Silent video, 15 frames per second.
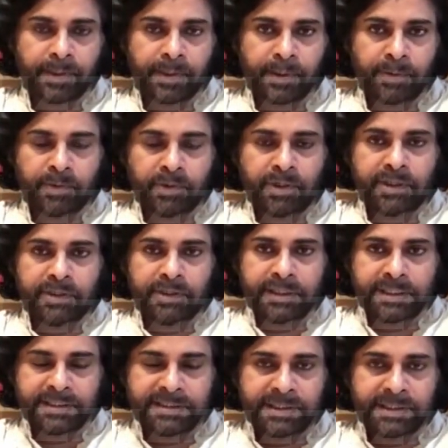ముందుగా అది
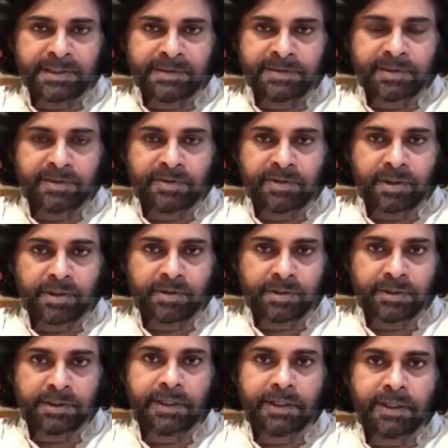ఏ స్థాయి ఇన్సిడెంట్ నాకు
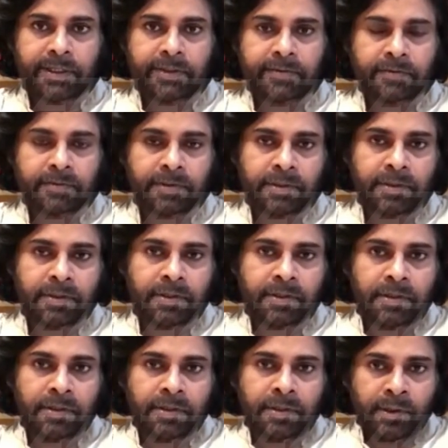అర్థం కాలేదు
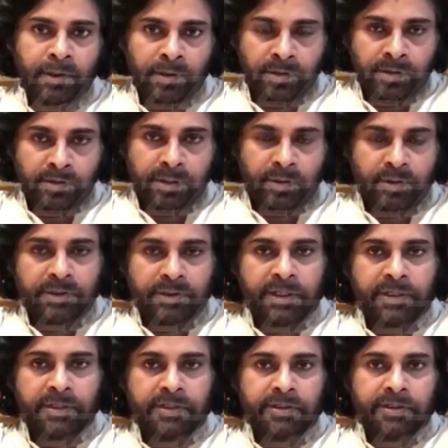తర్వాత
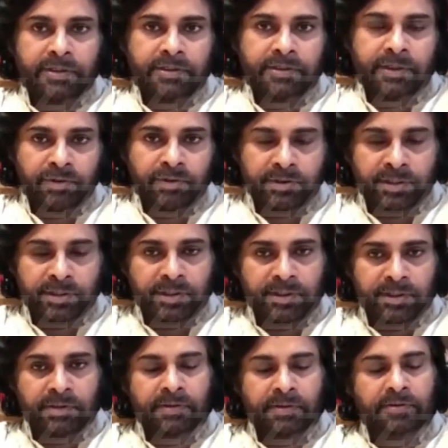దాని తీవ్రత
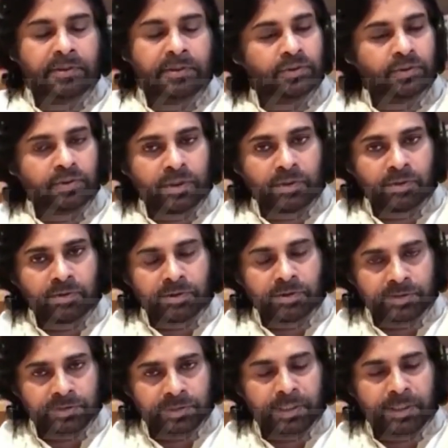తెలుసుకునే కొద్దీ
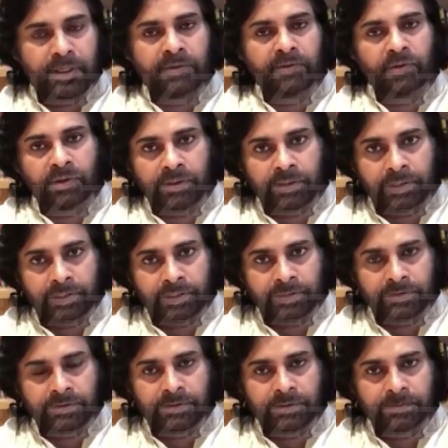చాలా ఆందోళన
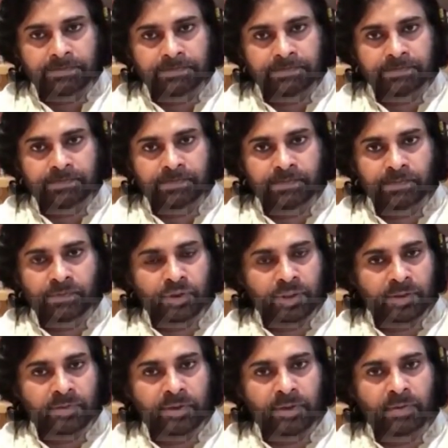కలిగించింది
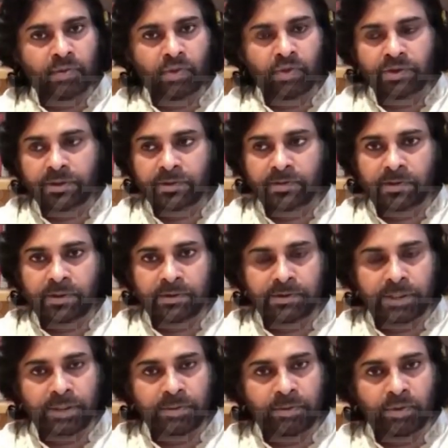చనిపోయిన మూగు జీవాలు
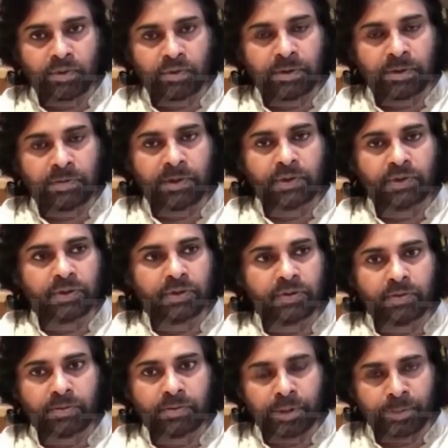దారి పొడవులో మనుషులు
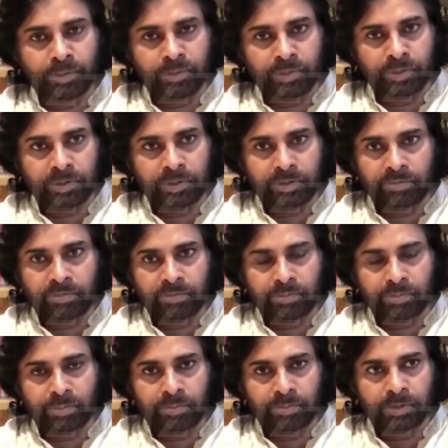పడిపోయి
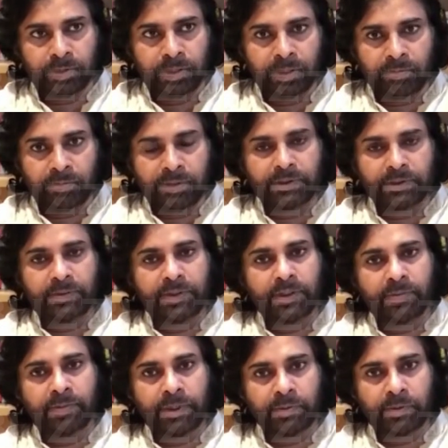పసిబిడ్డలు
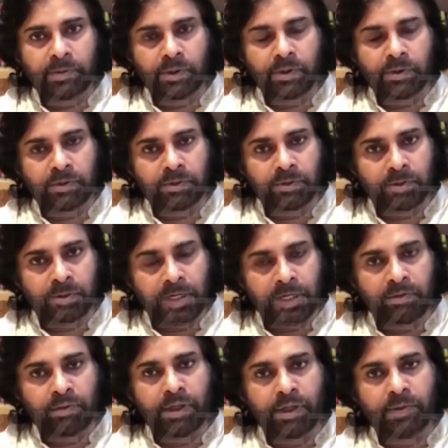పడిపోవటం
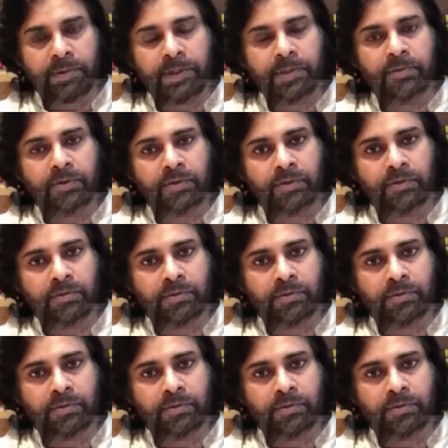ఆడవాళ్ళు పడిపోవటం